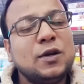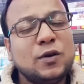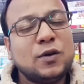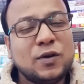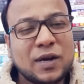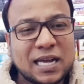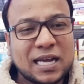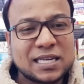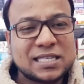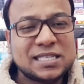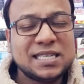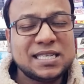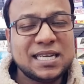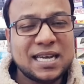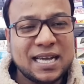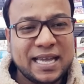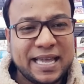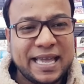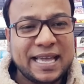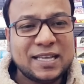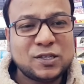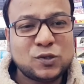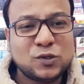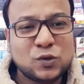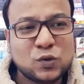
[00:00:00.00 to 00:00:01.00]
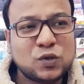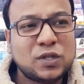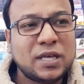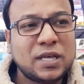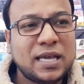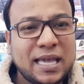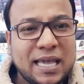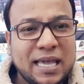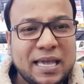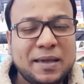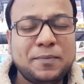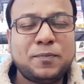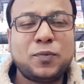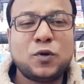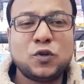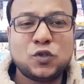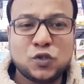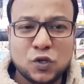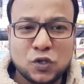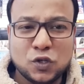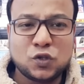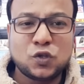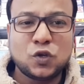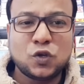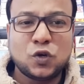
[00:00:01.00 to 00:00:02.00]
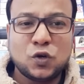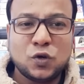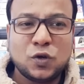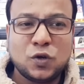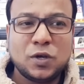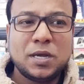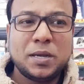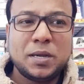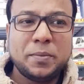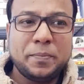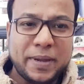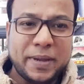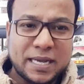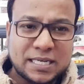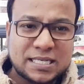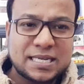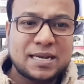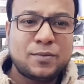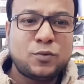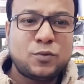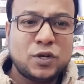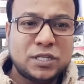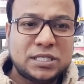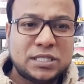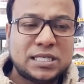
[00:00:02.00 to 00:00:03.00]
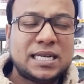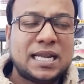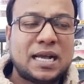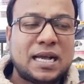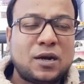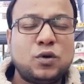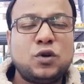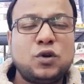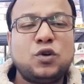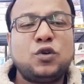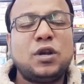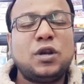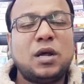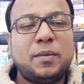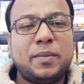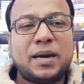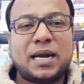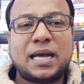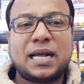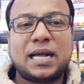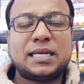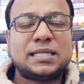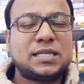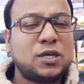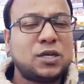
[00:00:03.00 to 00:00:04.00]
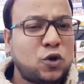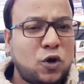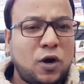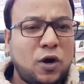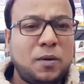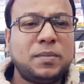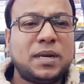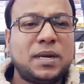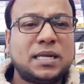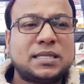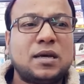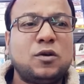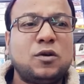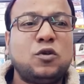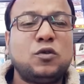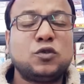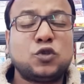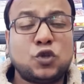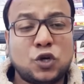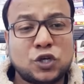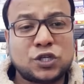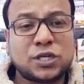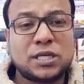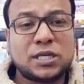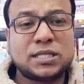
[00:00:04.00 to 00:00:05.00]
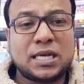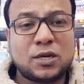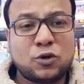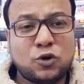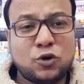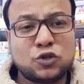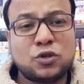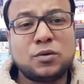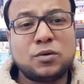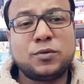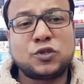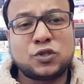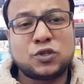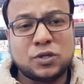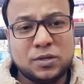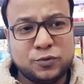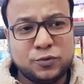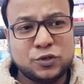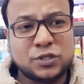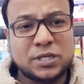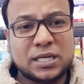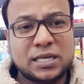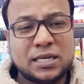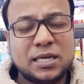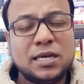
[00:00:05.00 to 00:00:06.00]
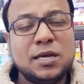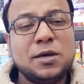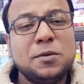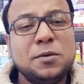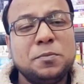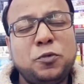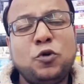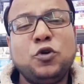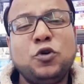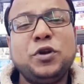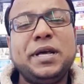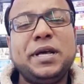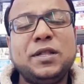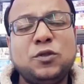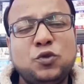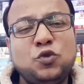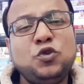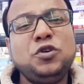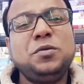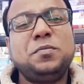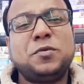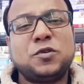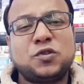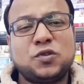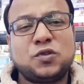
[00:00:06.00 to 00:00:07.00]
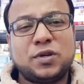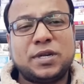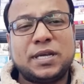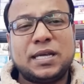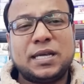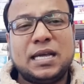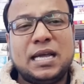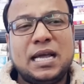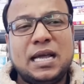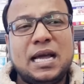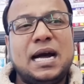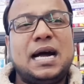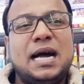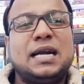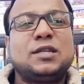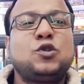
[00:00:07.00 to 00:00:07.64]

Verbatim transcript: রাশিয়া এই যুদ্ধে এই পর্যন্ত বেসামরিক যে নাগরিকগুলো মারা গেছে কম না তাও দশ হাজার কত বছরে বুঝছেন পৌনে দুই বছরে আর